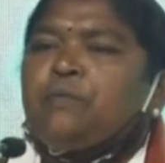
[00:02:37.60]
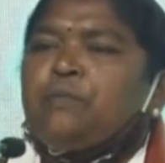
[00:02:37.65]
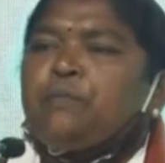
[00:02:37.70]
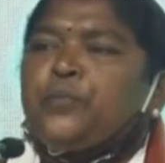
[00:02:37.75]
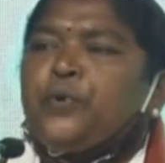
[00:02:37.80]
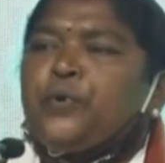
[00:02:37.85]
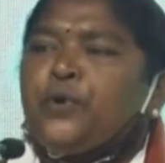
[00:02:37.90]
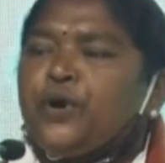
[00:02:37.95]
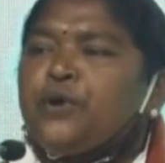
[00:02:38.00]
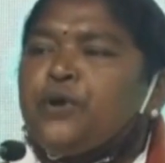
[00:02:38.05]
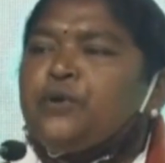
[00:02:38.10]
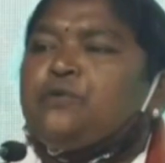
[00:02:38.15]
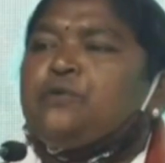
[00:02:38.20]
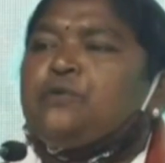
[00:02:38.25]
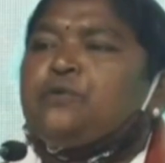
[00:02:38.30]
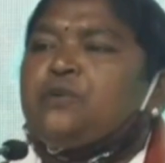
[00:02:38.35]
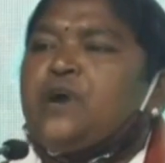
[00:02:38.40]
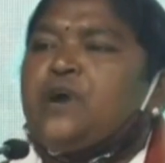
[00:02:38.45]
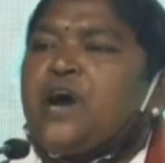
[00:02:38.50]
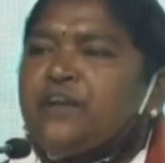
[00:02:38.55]
పోడు
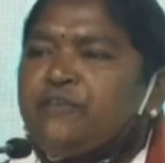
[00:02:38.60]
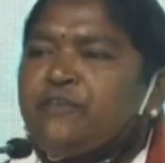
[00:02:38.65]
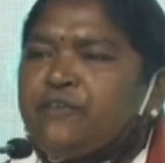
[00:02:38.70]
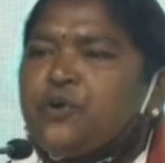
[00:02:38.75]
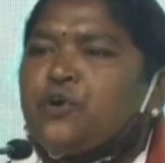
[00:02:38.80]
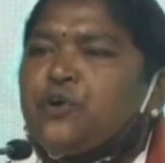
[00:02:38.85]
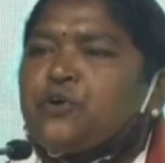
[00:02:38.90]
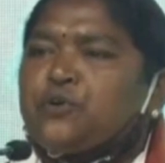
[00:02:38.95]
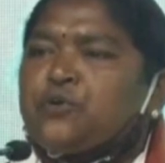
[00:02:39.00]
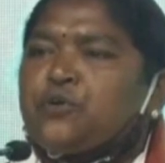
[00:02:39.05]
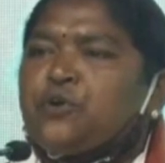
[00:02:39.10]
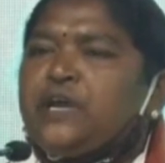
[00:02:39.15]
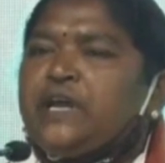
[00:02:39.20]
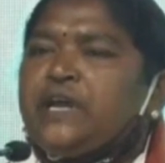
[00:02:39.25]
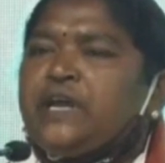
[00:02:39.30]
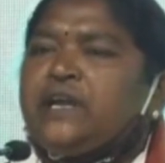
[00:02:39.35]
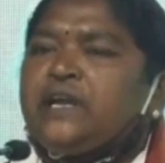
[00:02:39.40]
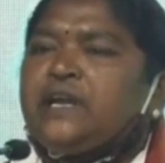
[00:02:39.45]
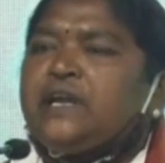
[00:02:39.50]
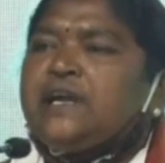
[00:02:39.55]
అడవి కొట్టుకొని
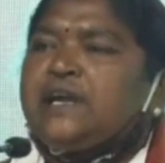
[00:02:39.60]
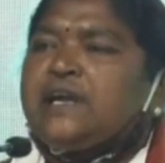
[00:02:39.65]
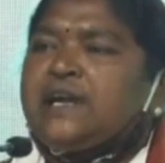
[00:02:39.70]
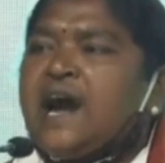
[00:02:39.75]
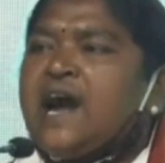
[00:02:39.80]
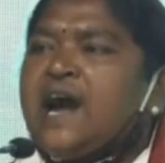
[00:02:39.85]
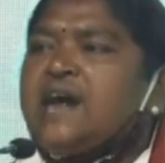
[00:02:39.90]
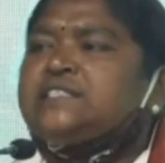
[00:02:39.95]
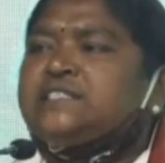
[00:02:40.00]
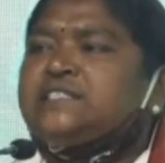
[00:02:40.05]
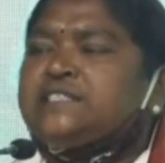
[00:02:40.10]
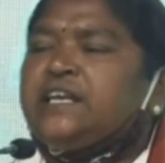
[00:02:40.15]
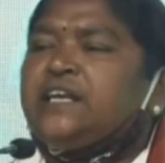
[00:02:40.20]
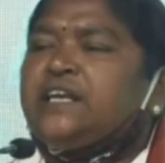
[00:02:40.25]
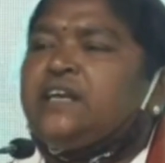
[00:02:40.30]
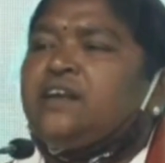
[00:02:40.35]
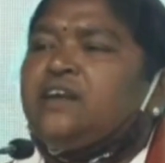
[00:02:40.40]
కాల్చి